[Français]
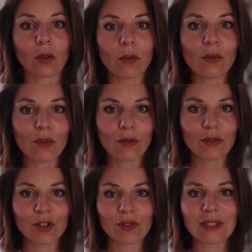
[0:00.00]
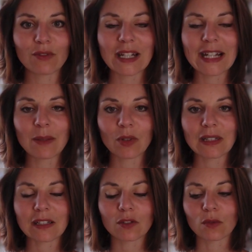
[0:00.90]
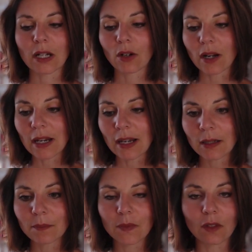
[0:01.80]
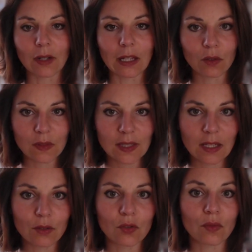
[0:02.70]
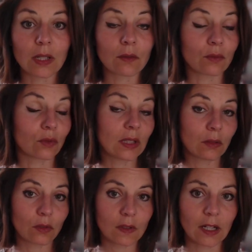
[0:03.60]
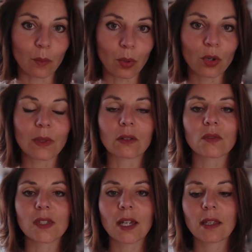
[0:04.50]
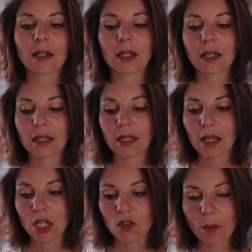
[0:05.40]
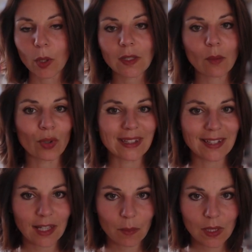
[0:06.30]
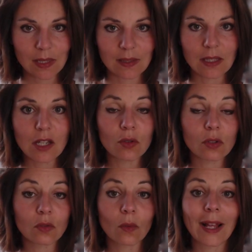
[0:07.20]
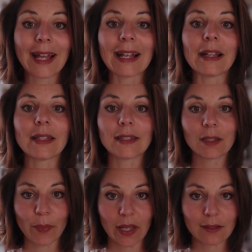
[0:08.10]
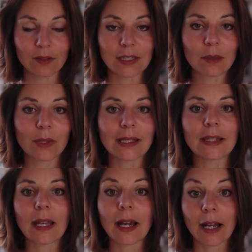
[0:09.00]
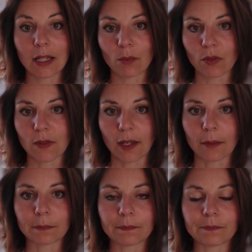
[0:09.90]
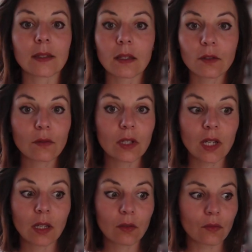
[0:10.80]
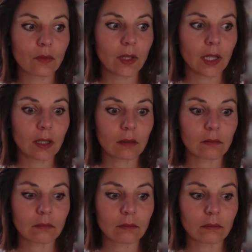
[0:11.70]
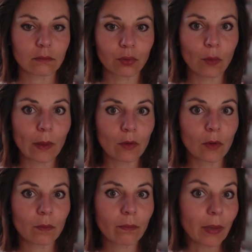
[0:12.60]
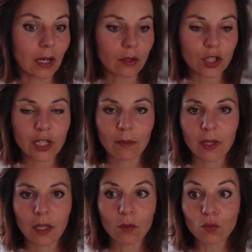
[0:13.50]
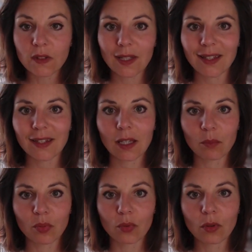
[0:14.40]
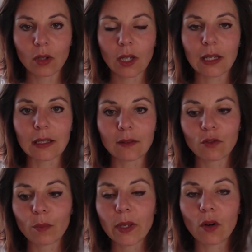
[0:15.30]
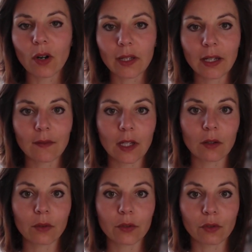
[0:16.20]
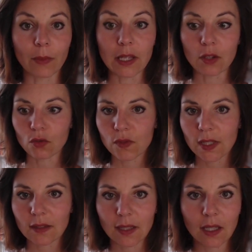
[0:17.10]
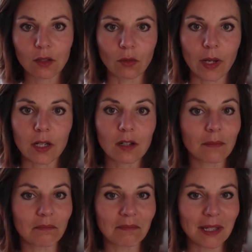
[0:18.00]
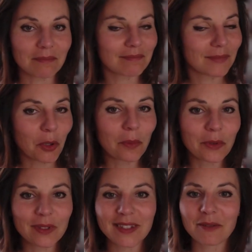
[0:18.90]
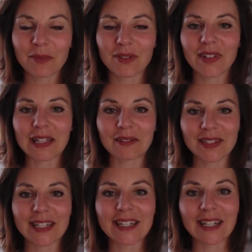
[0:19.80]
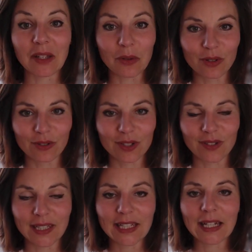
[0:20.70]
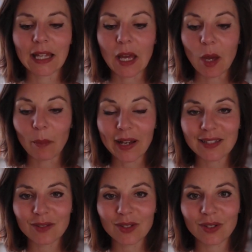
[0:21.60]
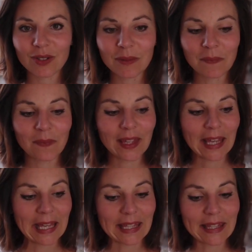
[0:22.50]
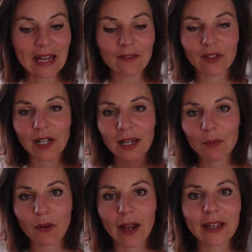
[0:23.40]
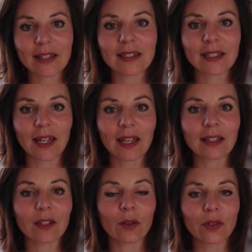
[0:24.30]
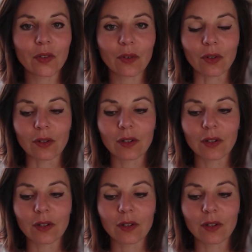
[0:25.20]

gros gros enjeu au niveau de l'alimentation. Alors là, dans les conseils que je voulais vous donner, donc ce sera le premier conseil, je vais prendre un point très précis que sont les hypersensibilités alimentaires. C'est un sujet que vous verrez probablement pas, jamais ou très très peu développé en lien avec le sommeil et je trouve ça très dommage, mais tant mieux si on peut le faire sur cette chaîne aujourd'hui parce que il y a vraiment un lien direct entre